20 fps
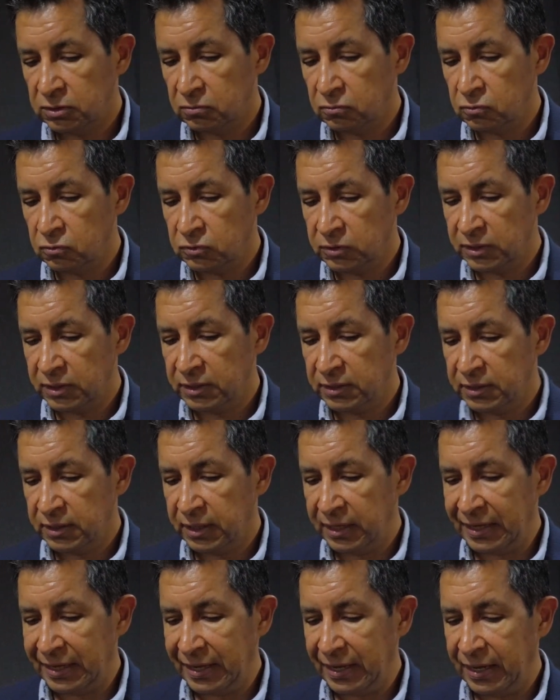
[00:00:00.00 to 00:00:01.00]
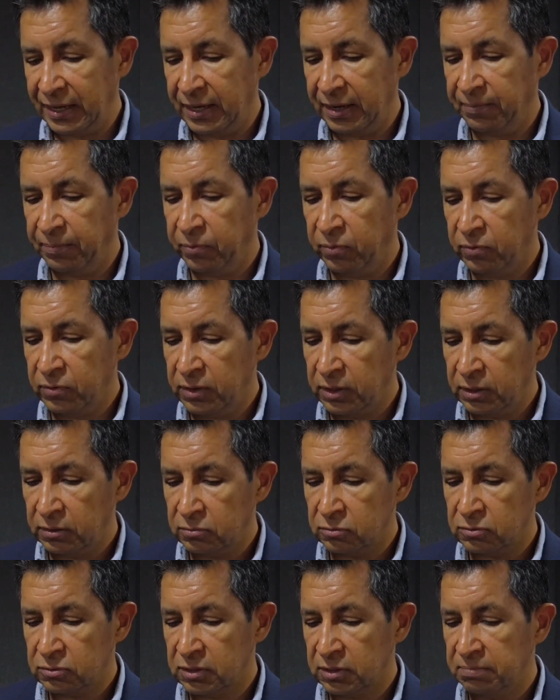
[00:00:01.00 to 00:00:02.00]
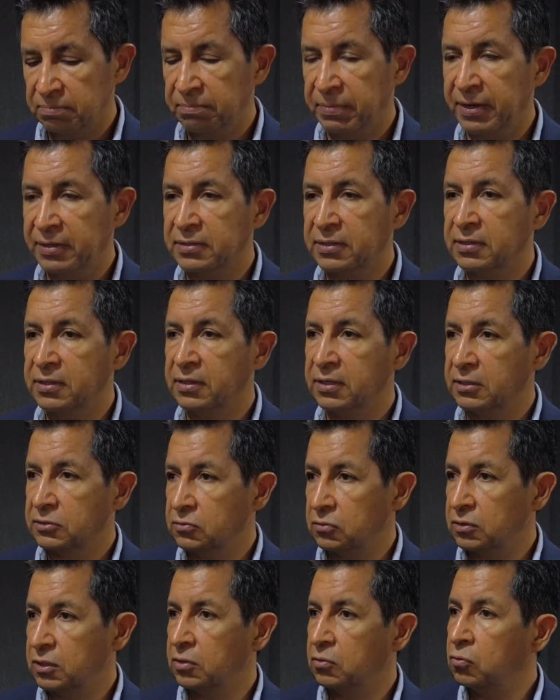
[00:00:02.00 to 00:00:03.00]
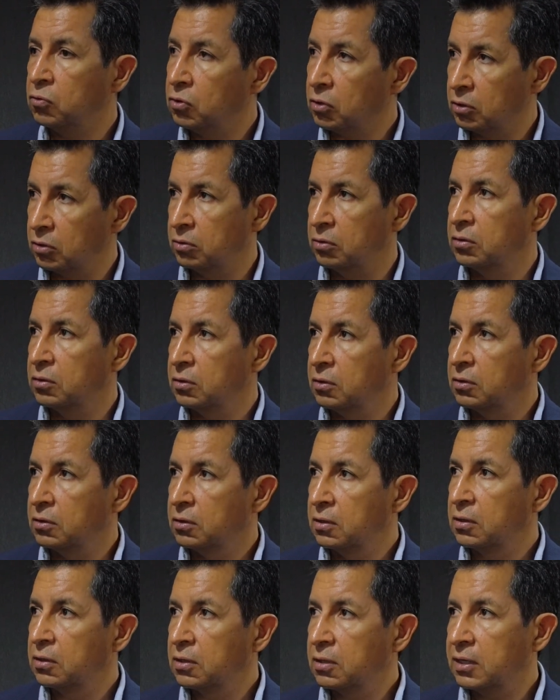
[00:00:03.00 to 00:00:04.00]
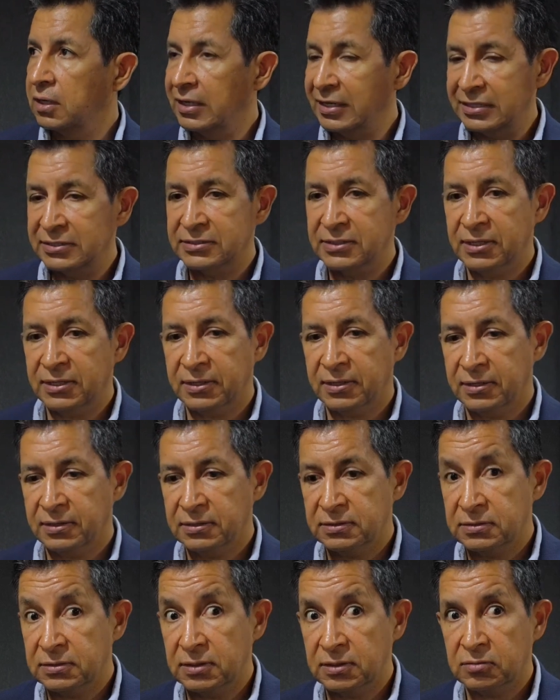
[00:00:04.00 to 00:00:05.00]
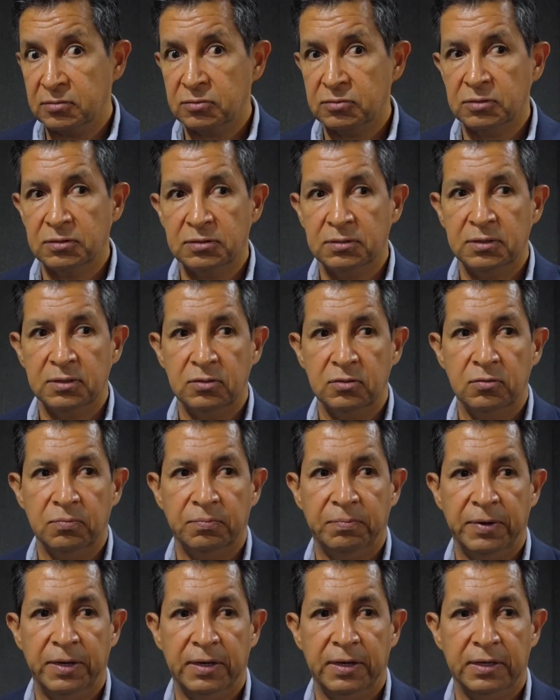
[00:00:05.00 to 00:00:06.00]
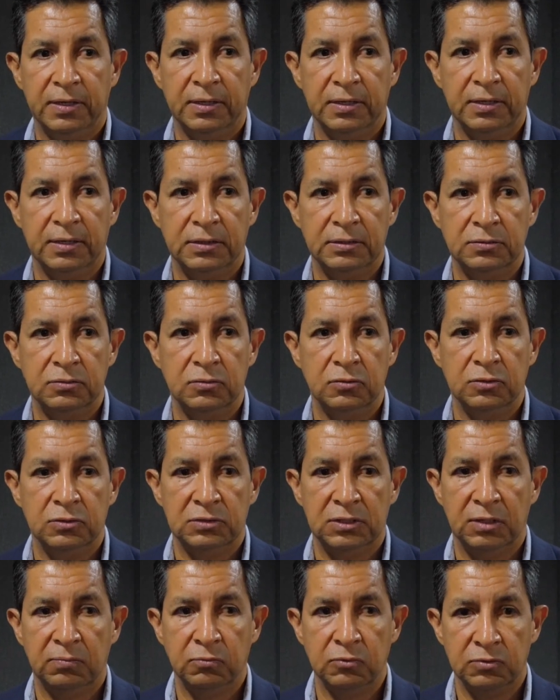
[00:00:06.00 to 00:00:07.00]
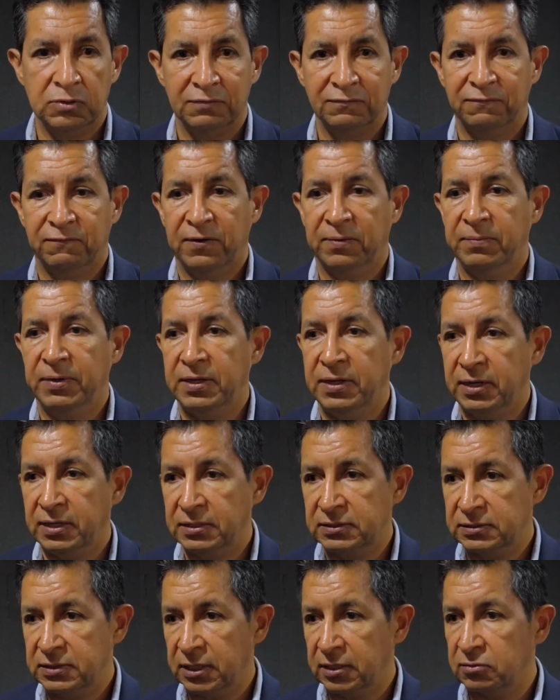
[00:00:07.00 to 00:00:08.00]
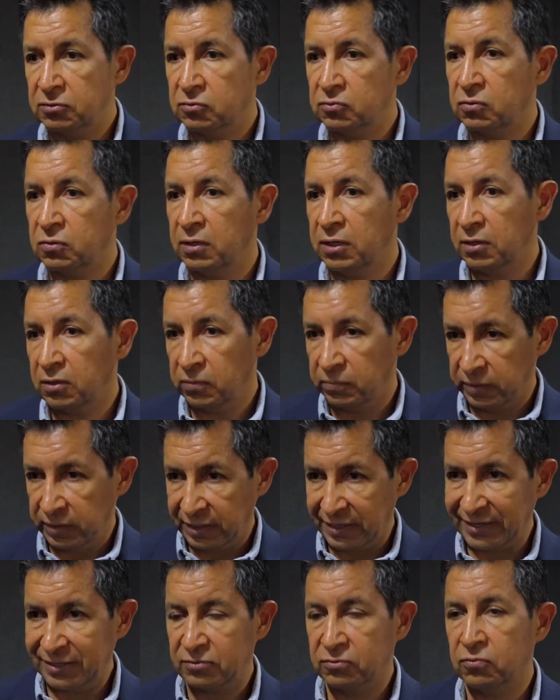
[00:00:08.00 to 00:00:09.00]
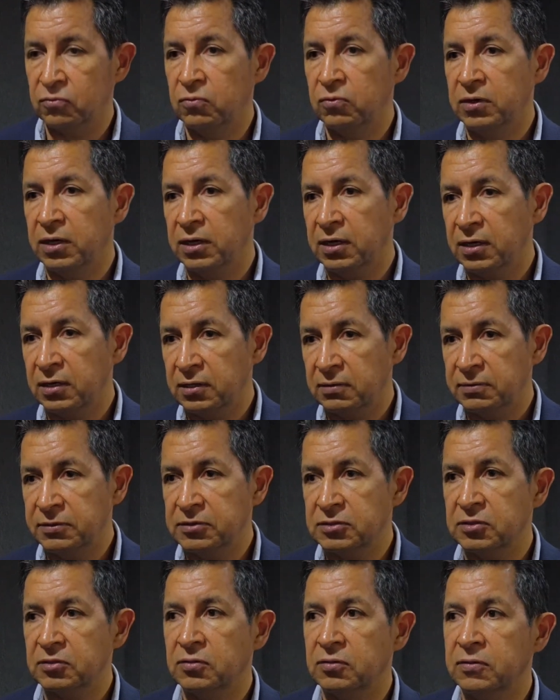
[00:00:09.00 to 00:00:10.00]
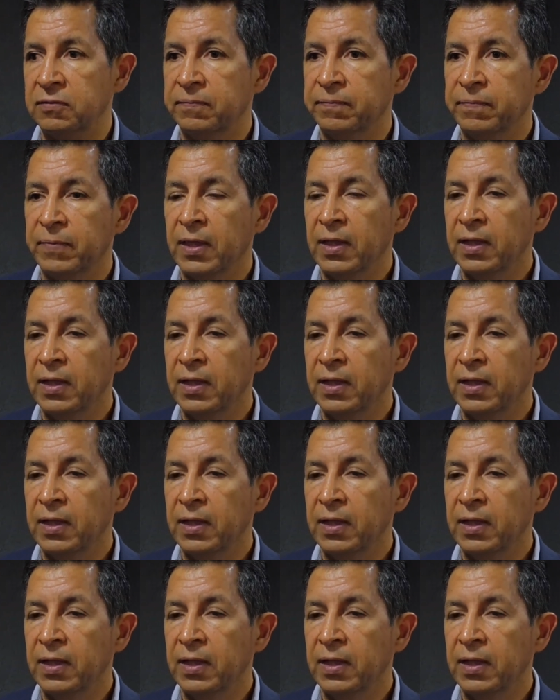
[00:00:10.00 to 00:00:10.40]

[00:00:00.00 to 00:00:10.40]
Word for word: circunscrita a proyectos que impacten en la zona núcleo que es la que en estricto sentido para quienes no estamos tan familiarizados con la nomenclatura, la división